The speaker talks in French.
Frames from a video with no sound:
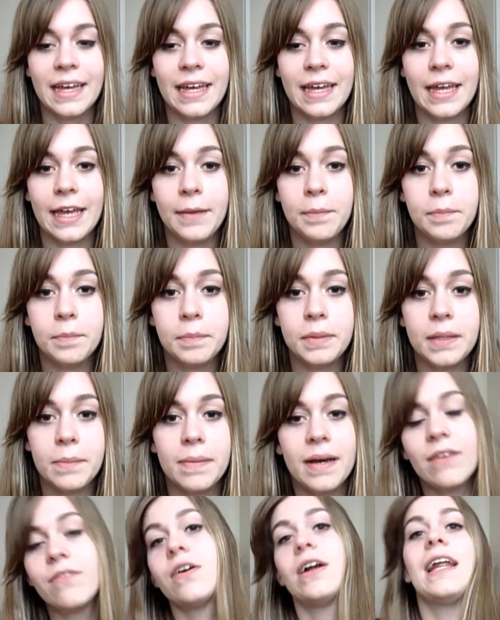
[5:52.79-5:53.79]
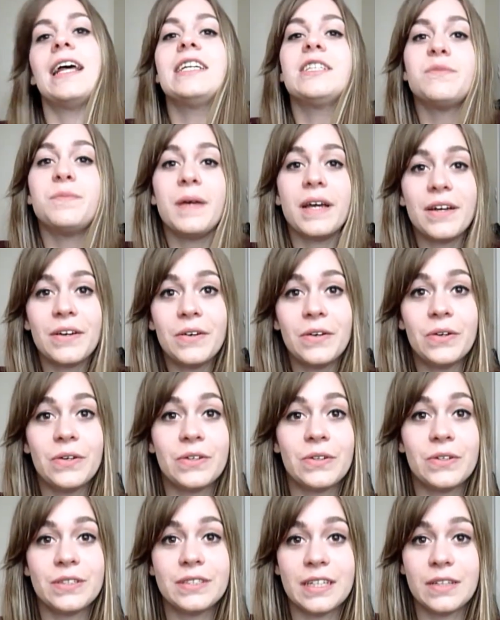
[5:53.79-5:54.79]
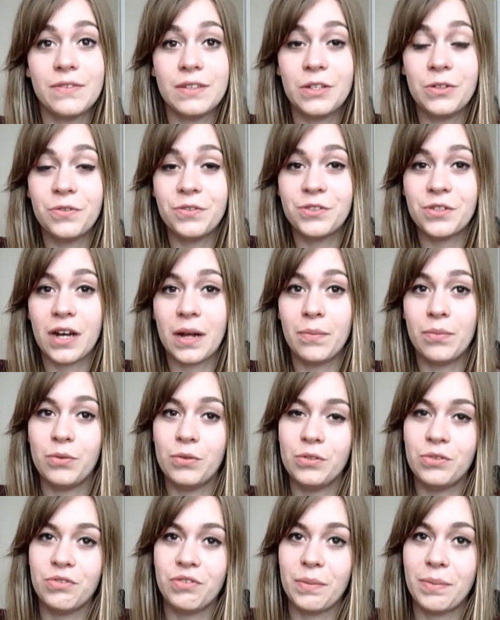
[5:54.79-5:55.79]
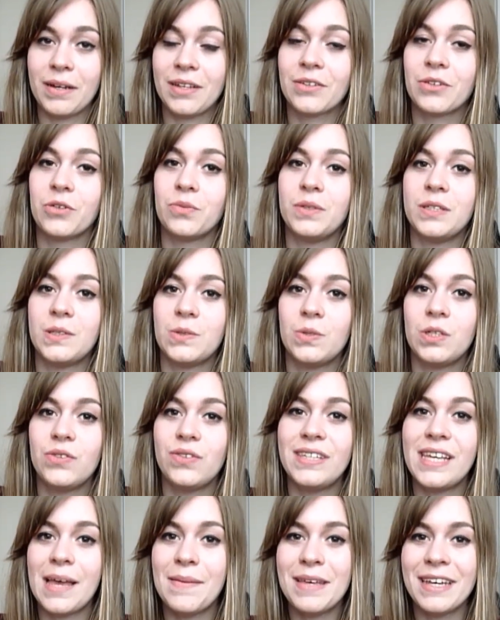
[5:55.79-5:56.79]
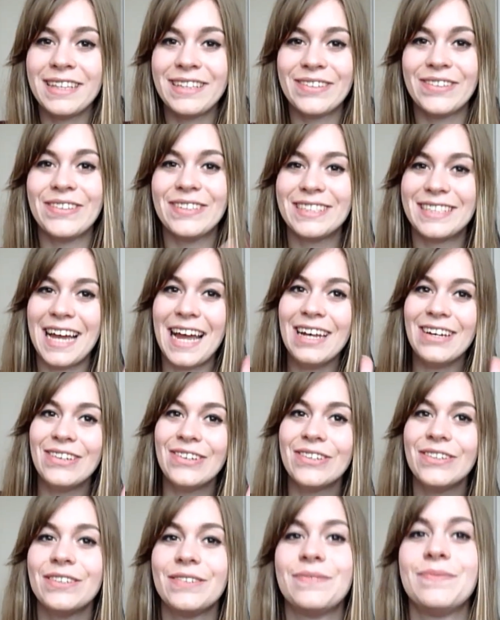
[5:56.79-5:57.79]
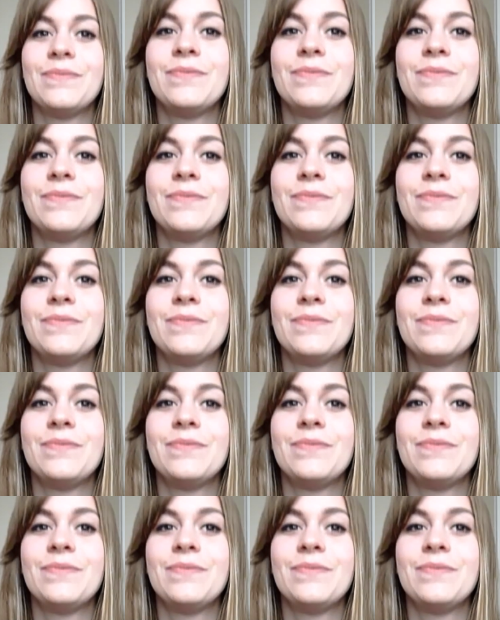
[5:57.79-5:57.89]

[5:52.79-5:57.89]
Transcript: Et puis bah voilà, j'espère que cette vidéo vous aura plu. Je vous fais plein de gros bisous, je vous dis à bientôt. Salut